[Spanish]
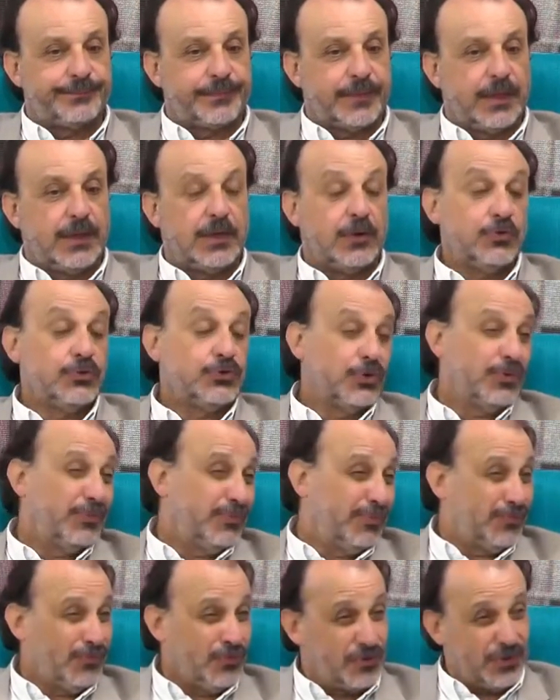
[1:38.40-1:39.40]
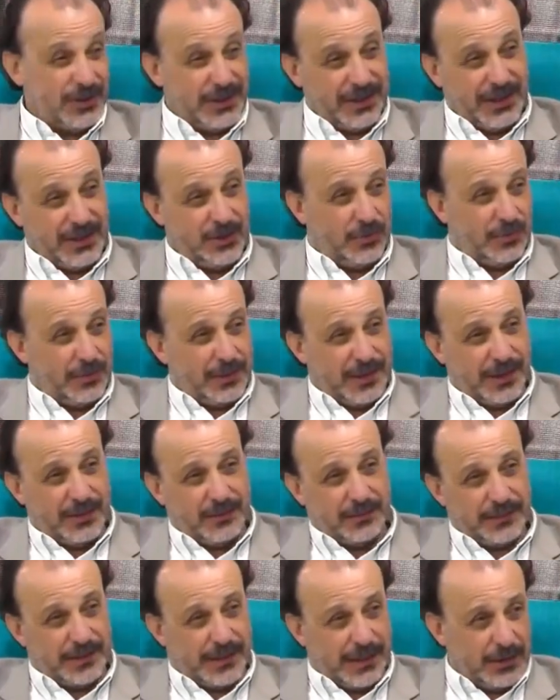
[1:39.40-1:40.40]
incluso mucho antes que
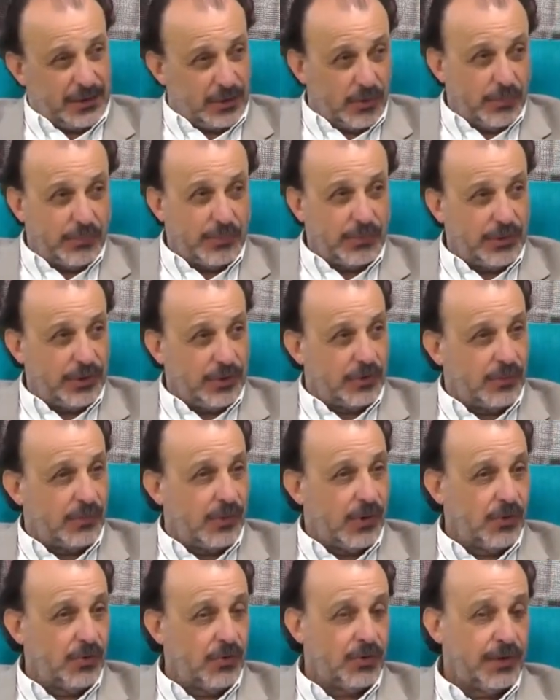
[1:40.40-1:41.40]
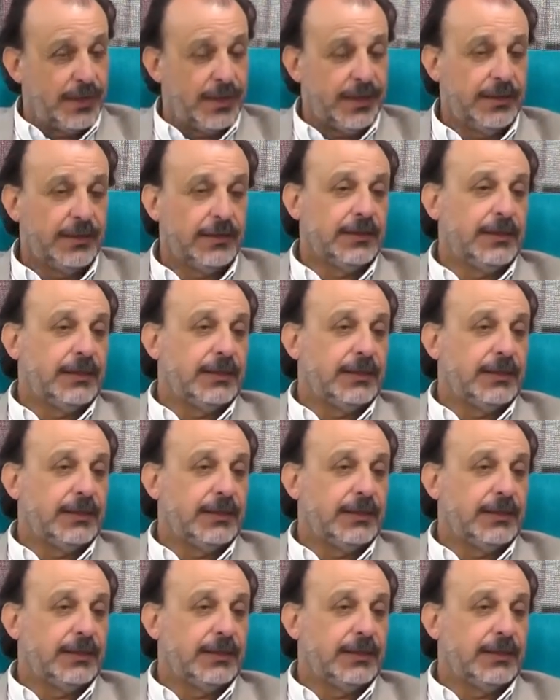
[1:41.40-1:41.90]
tomara gran estado público como ahora,